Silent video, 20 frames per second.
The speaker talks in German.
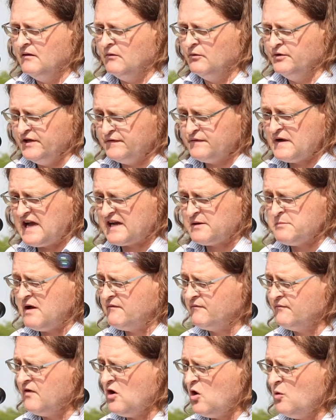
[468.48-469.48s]
Und ich frage
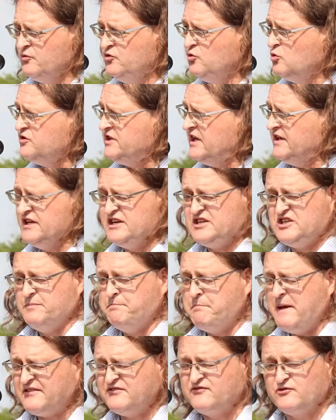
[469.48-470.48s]
immer, warum sucht ihr nicht die
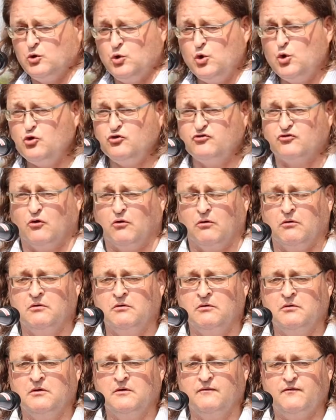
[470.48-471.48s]
beste Lösung?
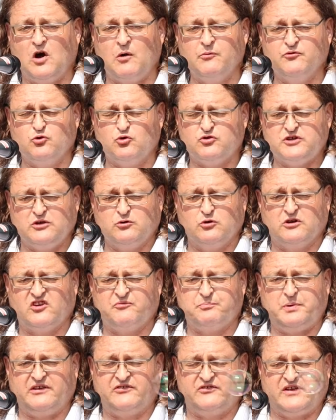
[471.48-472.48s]
Warum sucht ihr nur
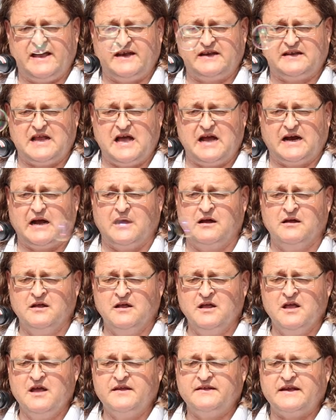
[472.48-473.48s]
das beste Endlager?
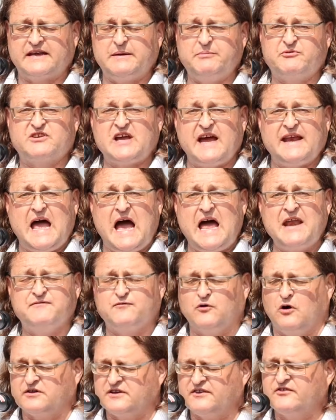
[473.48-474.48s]
Da gibt es keine
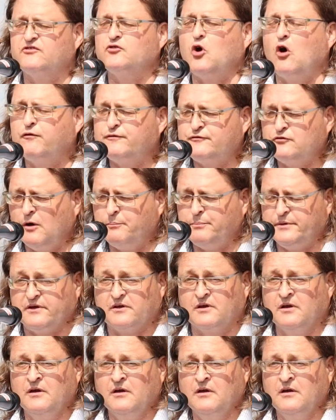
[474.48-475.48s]
Antwort, das ist
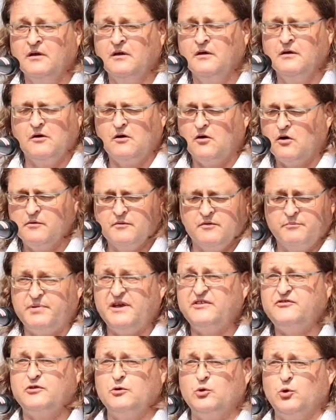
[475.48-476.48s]
off-topic.
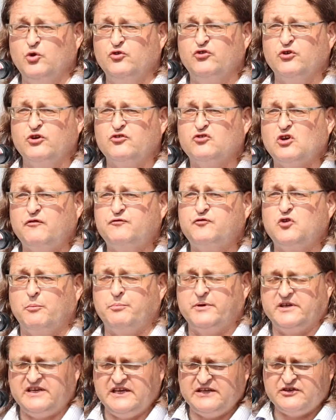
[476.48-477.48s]
Beste Lösung ist
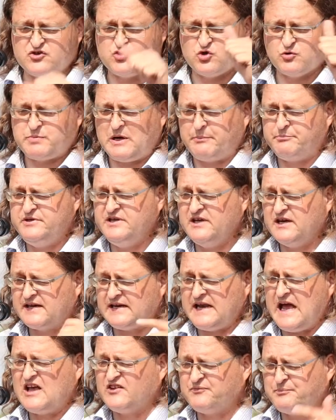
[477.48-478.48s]
off-topic. Jedes Stück Papier,
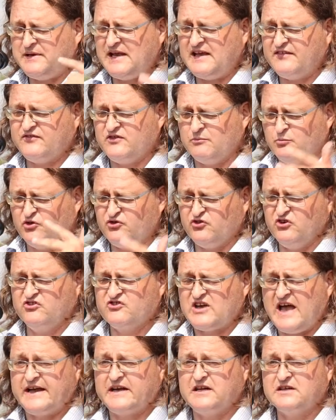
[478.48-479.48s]
Glas, Plaste muss
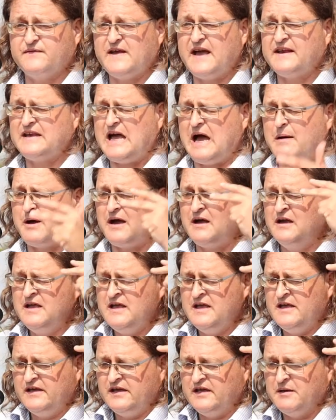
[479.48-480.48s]
recycelt werden, aber
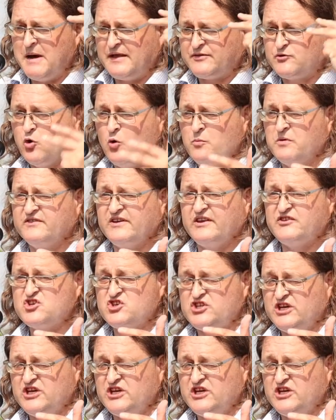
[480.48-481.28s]
im Atomgesetz